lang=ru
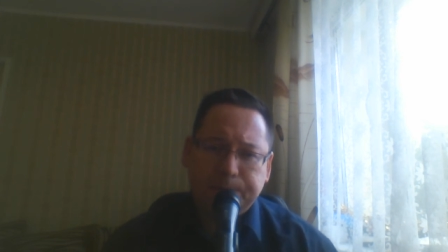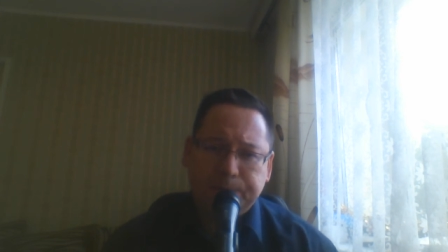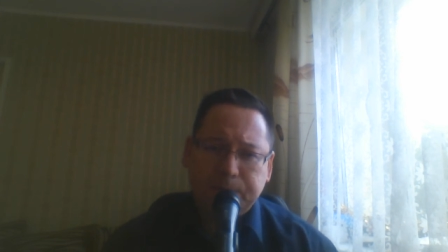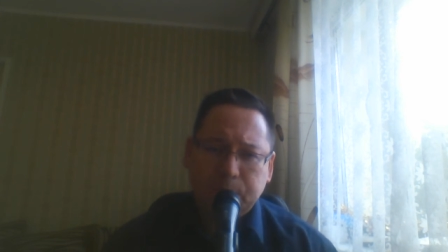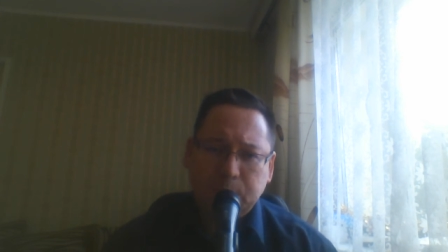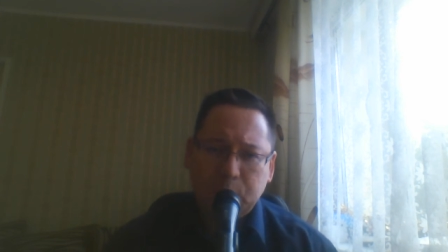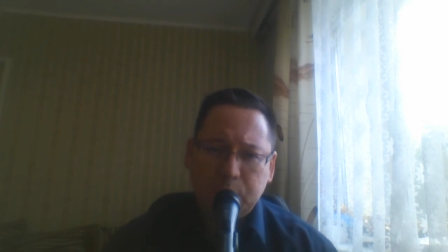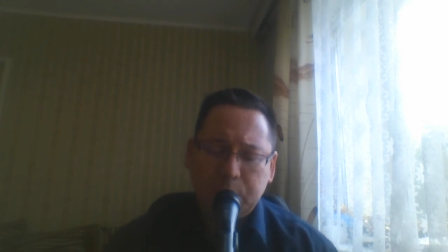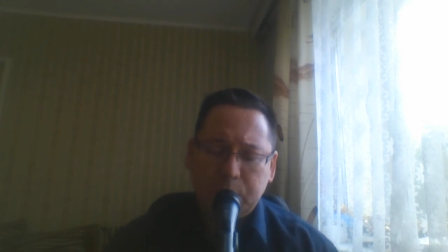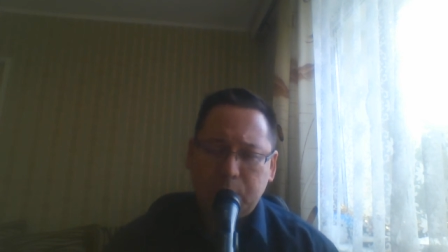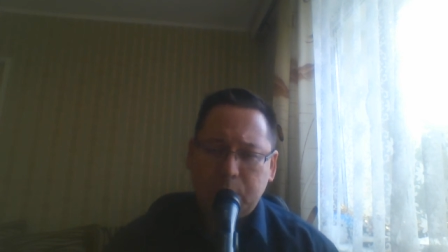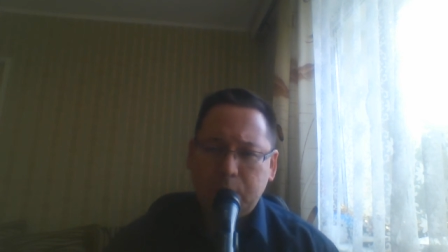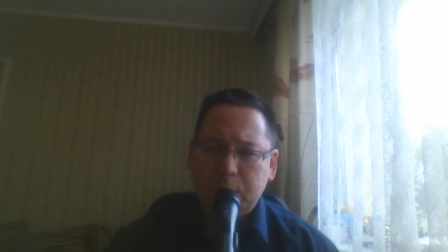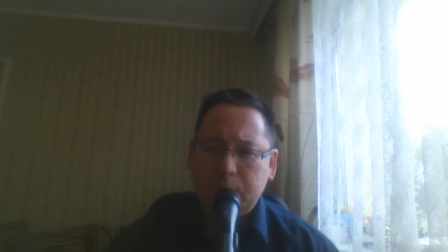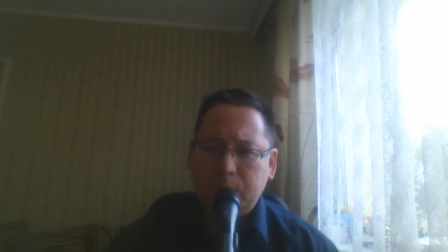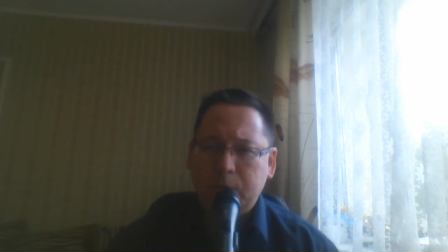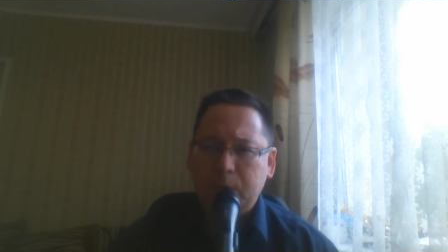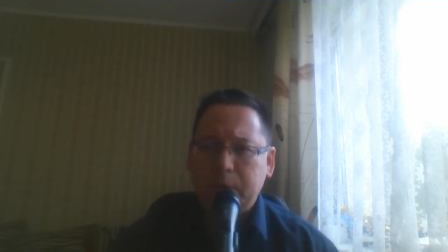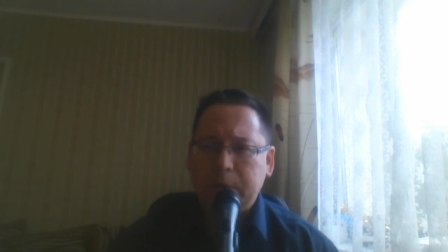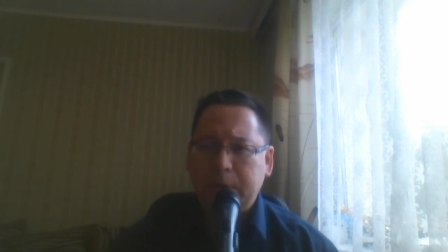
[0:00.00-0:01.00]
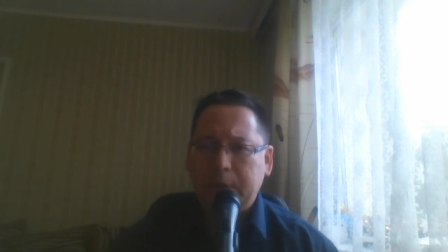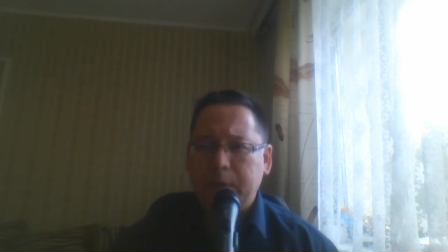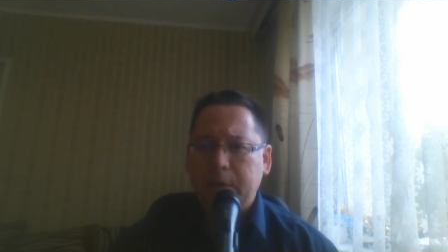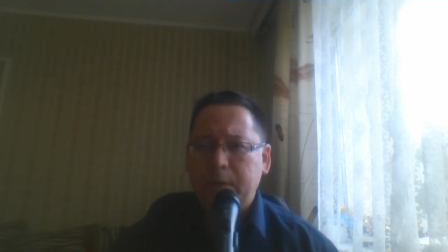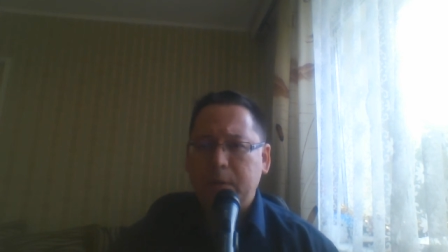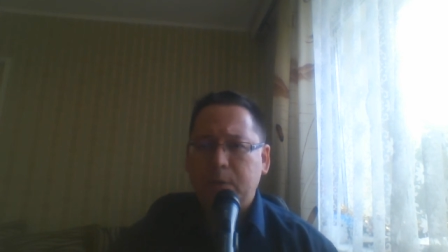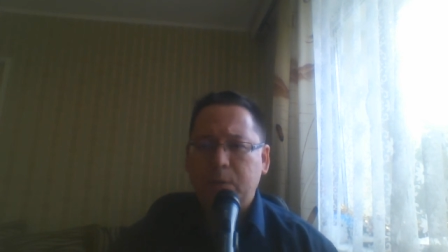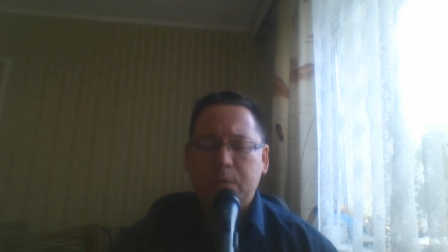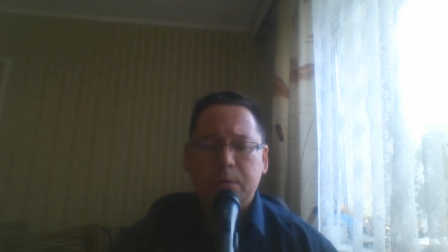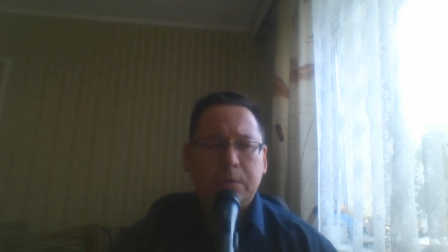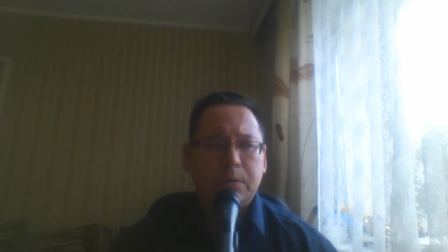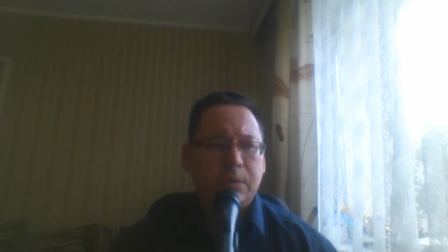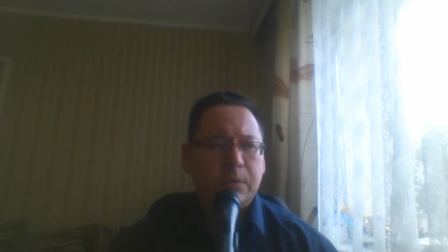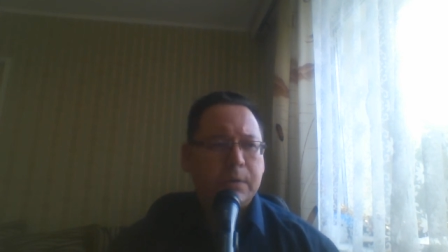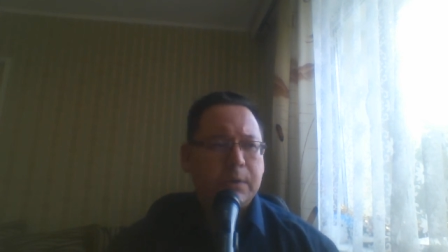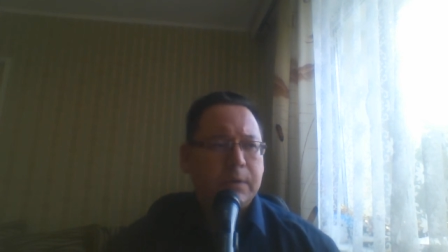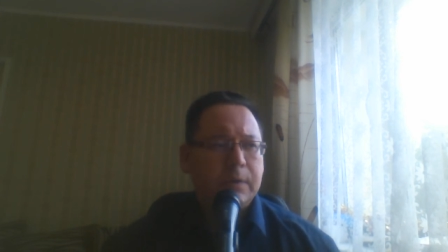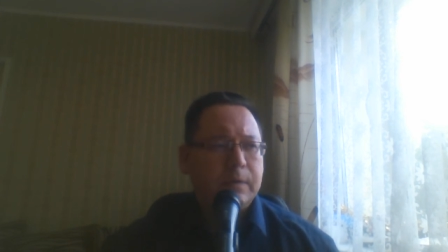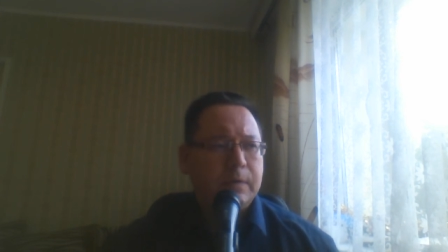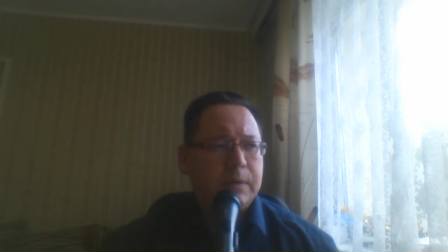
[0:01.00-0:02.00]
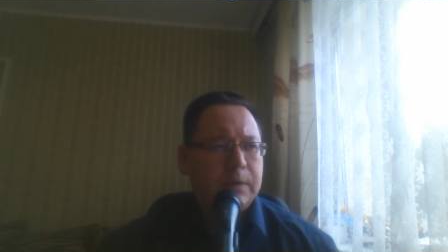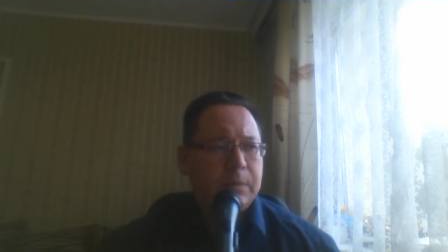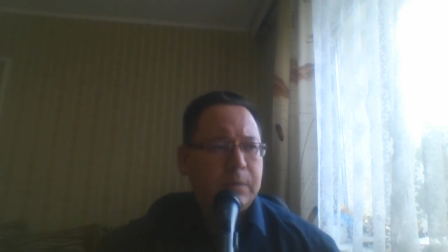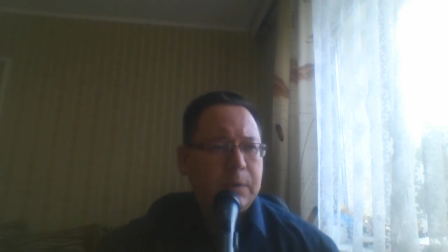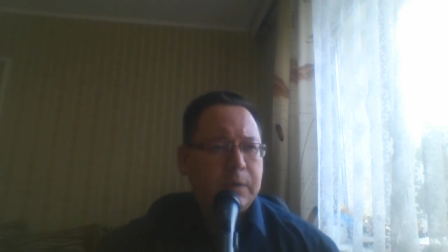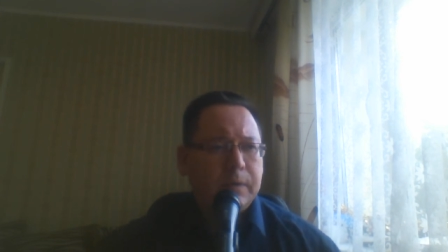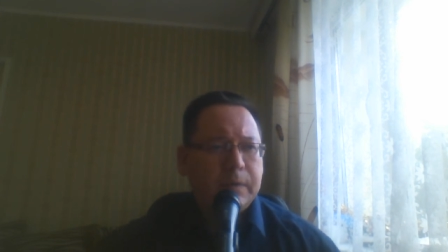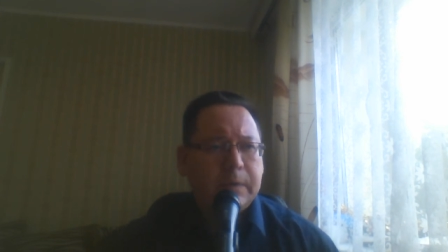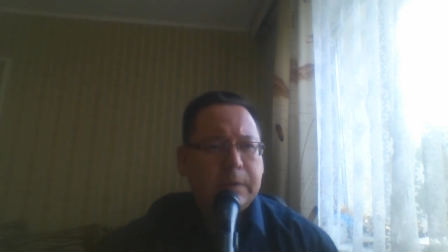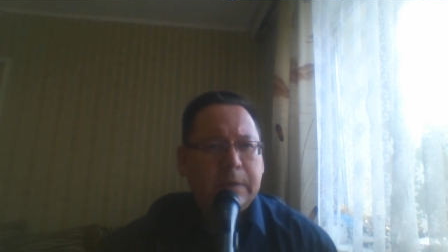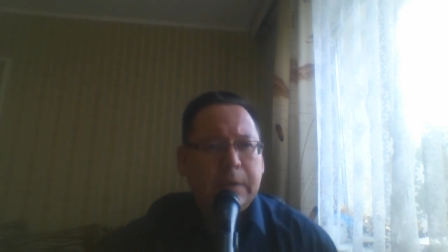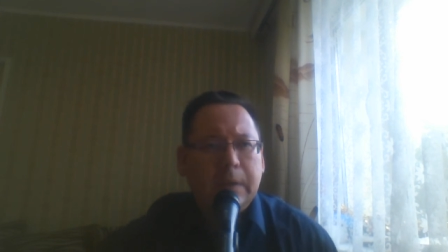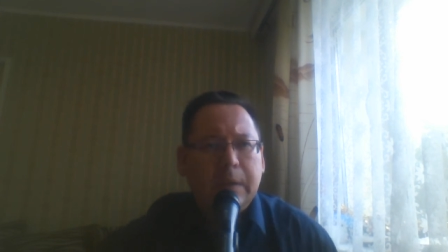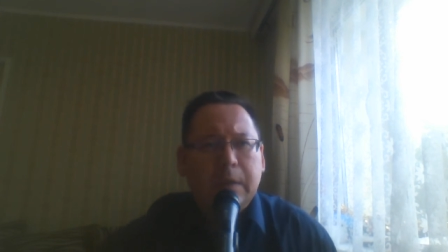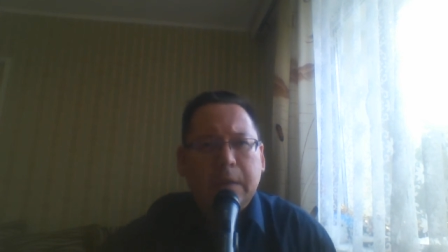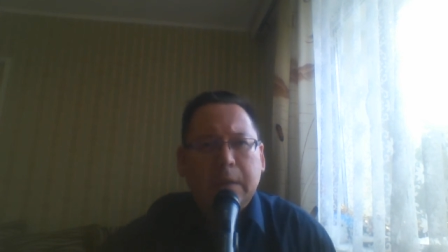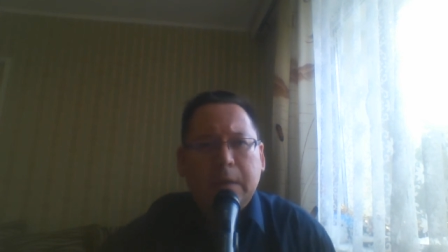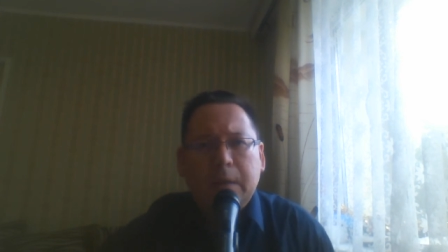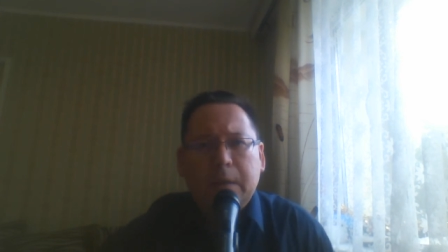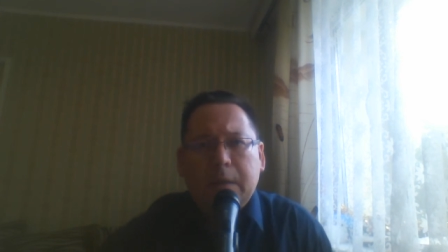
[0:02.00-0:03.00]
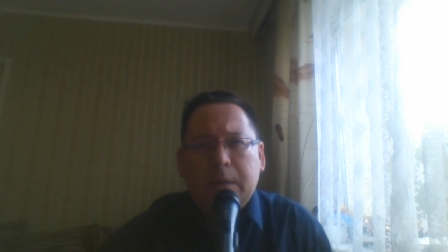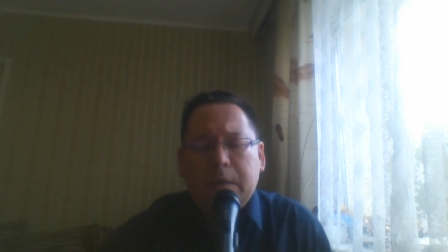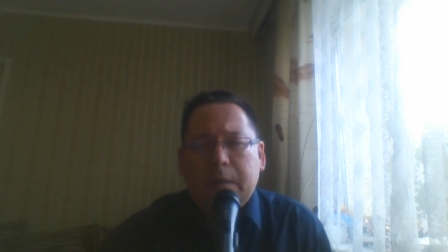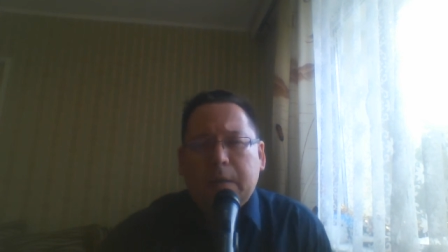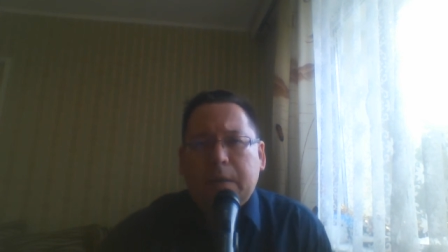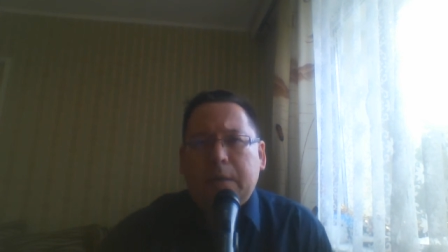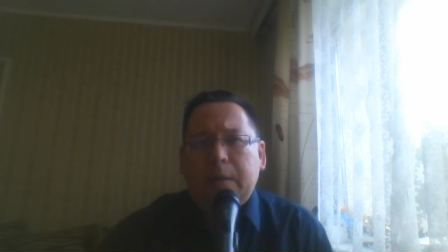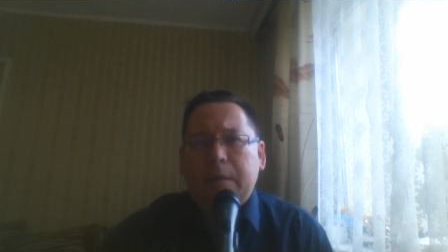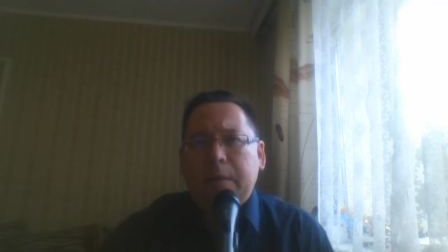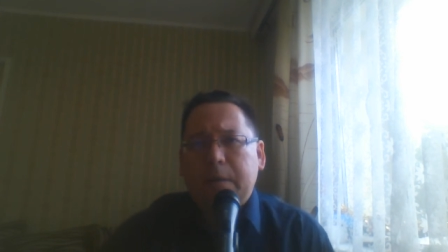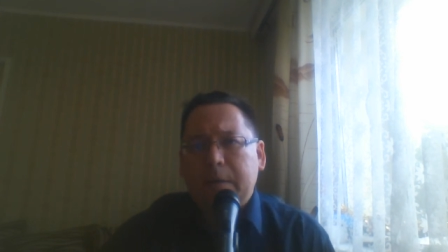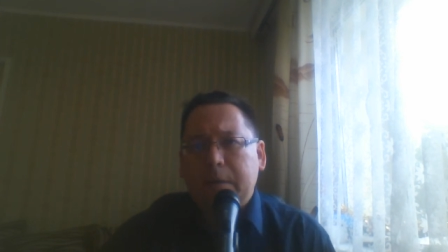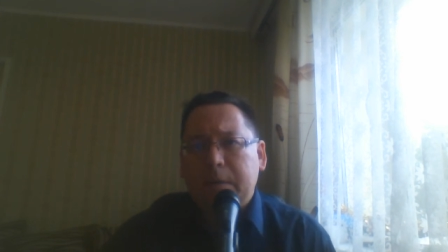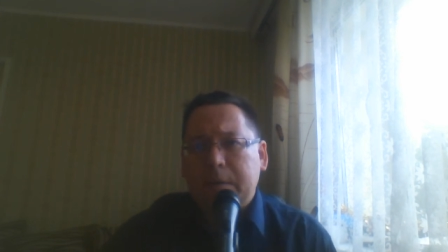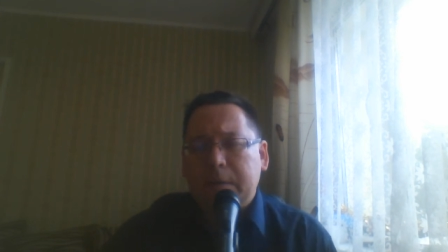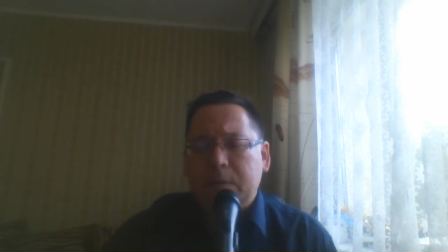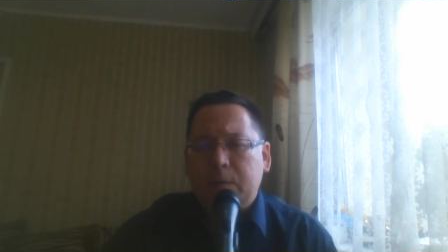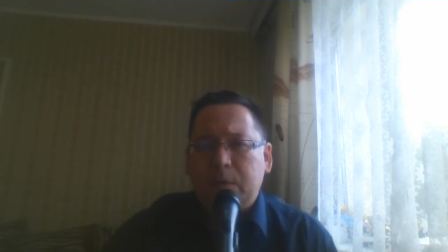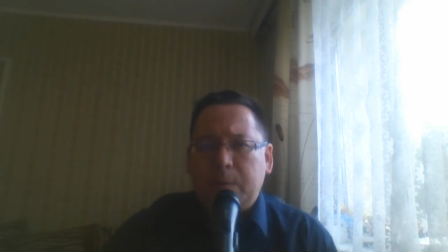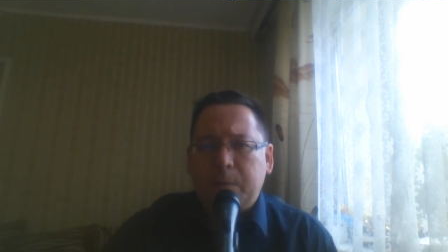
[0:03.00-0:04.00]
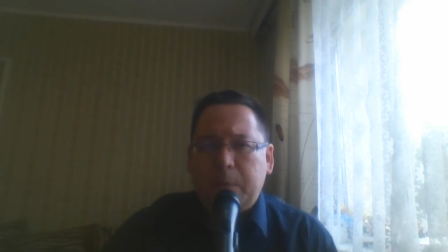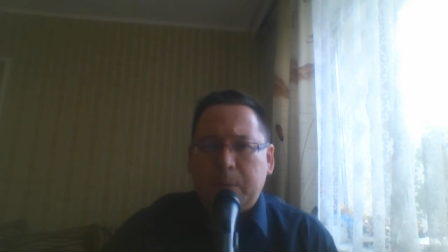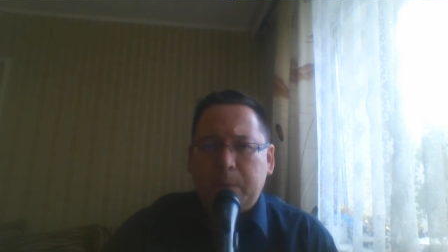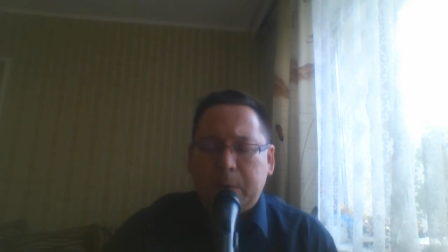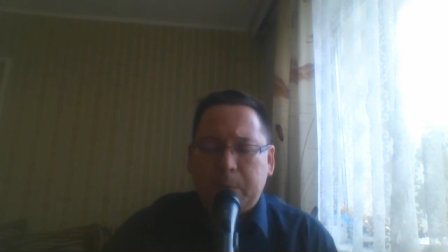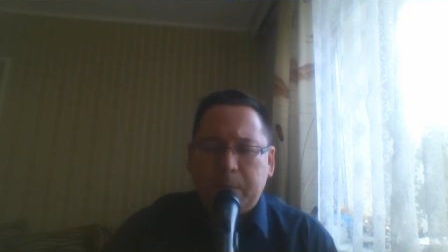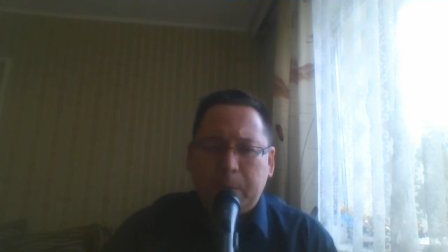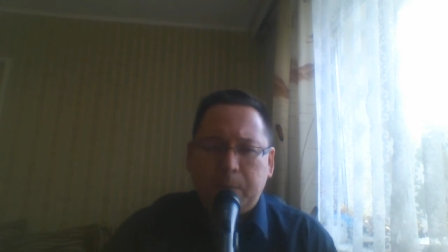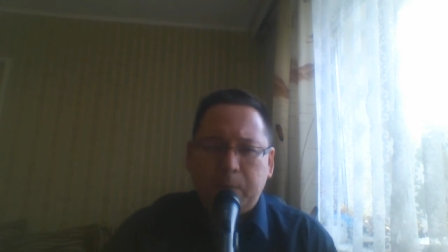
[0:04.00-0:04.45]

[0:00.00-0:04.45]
То есть существуют какие-то устойчивые мифы, а, ну, например, по